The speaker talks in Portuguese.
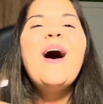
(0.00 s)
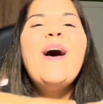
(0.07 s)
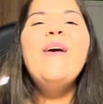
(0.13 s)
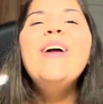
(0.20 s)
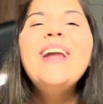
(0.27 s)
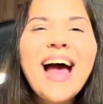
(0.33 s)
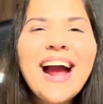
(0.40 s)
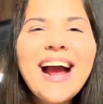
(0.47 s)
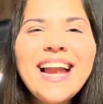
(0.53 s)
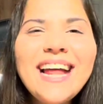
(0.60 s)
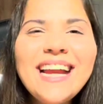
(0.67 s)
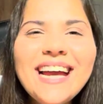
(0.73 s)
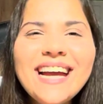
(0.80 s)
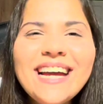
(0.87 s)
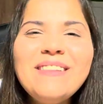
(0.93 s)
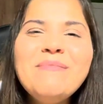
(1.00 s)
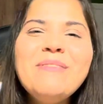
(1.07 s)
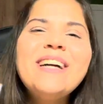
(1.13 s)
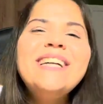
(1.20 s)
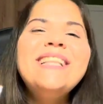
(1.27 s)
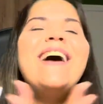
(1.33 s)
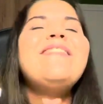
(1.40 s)
Olá, galerinha aqui do
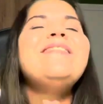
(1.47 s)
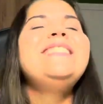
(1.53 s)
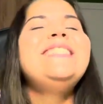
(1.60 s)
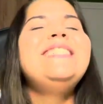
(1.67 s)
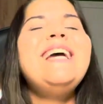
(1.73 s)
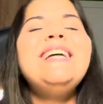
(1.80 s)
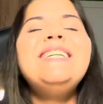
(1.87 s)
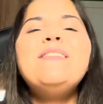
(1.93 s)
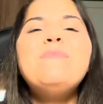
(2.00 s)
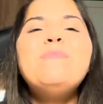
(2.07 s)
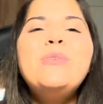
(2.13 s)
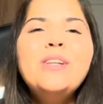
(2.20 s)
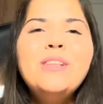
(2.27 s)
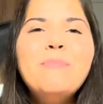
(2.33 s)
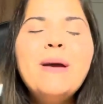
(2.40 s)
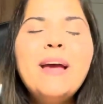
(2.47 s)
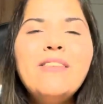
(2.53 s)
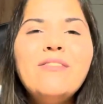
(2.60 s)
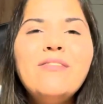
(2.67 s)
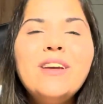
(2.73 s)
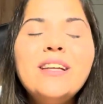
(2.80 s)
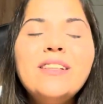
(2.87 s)
meu canal, sejam muito
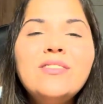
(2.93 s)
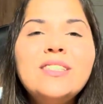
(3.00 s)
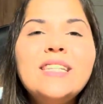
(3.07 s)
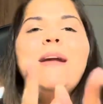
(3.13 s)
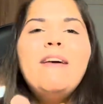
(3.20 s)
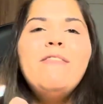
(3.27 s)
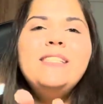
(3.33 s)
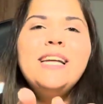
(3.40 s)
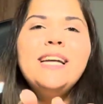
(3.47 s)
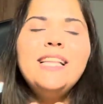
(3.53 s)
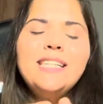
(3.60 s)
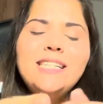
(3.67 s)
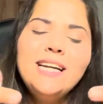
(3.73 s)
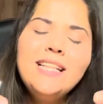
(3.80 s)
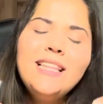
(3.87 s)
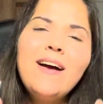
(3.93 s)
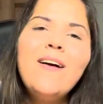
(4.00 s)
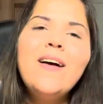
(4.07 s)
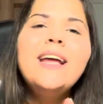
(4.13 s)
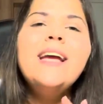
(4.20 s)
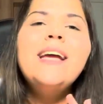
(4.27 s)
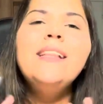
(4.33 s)
bem-vindos. Para você que está chegando
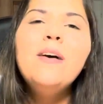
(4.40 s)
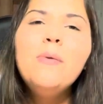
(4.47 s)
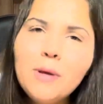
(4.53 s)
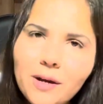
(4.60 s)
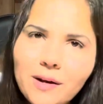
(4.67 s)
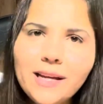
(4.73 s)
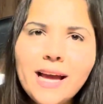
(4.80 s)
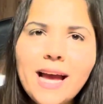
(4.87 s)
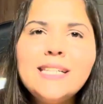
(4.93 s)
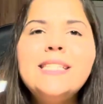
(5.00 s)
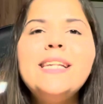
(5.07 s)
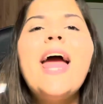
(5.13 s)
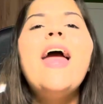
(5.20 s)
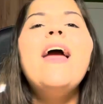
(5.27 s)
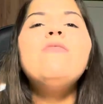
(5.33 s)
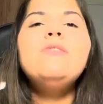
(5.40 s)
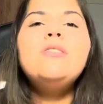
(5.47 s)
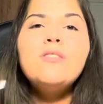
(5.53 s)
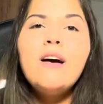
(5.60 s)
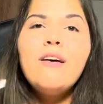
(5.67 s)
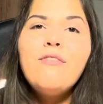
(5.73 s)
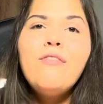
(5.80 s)
agora e não me conhece, eu
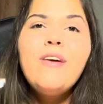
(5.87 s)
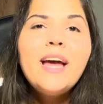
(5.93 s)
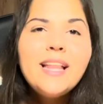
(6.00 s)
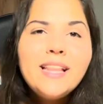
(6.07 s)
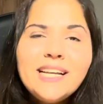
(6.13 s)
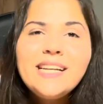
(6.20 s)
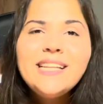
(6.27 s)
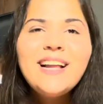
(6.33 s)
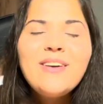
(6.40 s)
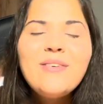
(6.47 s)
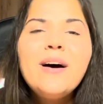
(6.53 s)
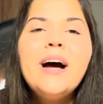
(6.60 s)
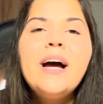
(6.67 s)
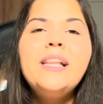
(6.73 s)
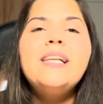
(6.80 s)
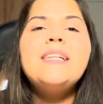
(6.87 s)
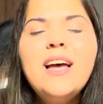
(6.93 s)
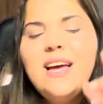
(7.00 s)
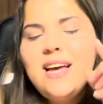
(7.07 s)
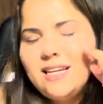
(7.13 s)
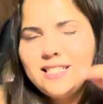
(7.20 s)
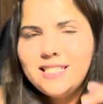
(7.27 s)
sou a Fernanda Lohanas.
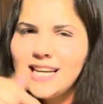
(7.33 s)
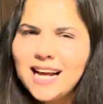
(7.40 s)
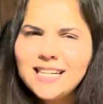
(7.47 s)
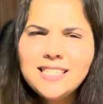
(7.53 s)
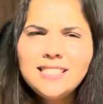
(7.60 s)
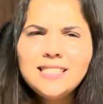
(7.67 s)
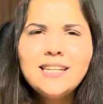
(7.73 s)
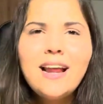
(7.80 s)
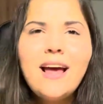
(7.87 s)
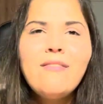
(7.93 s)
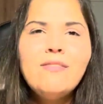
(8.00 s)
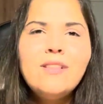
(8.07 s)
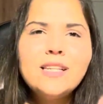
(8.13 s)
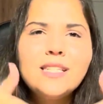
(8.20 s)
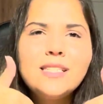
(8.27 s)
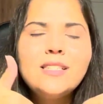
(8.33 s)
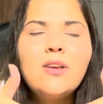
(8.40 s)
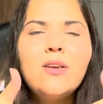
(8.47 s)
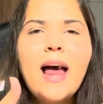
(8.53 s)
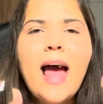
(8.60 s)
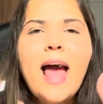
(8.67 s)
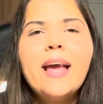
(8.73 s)
Já se inscreve, deixa o
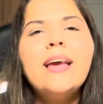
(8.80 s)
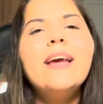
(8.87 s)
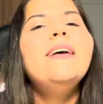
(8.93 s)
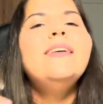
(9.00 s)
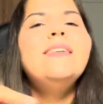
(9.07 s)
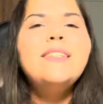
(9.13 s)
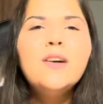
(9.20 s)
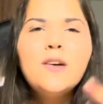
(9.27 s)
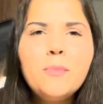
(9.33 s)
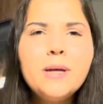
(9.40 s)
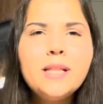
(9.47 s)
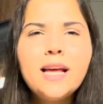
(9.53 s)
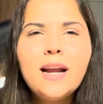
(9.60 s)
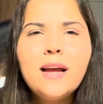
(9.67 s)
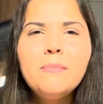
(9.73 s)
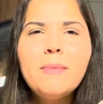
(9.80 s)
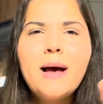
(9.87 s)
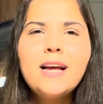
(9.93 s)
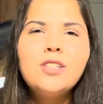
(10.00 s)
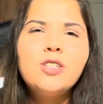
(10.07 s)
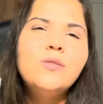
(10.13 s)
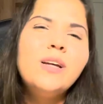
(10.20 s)
seu like, seu comentário aí
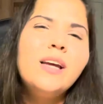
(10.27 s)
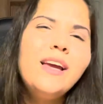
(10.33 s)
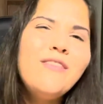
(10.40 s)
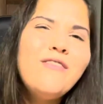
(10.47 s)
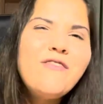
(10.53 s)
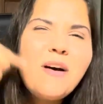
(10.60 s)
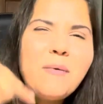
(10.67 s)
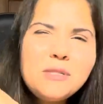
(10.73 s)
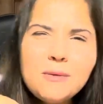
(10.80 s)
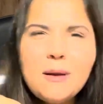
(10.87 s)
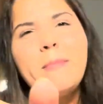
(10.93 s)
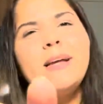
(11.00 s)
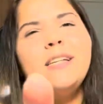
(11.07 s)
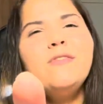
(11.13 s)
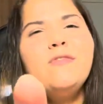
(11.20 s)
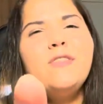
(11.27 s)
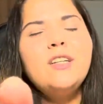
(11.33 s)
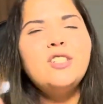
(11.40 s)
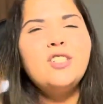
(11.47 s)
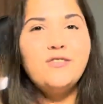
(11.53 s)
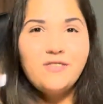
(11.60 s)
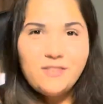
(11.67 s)
embaixo e vamos para mais um
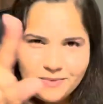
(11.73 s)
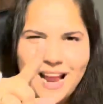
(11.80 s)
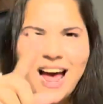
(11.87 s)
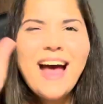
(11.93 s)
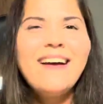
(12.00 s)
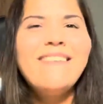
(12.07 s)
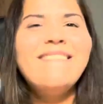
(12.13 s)
vídeo. Vamos lá?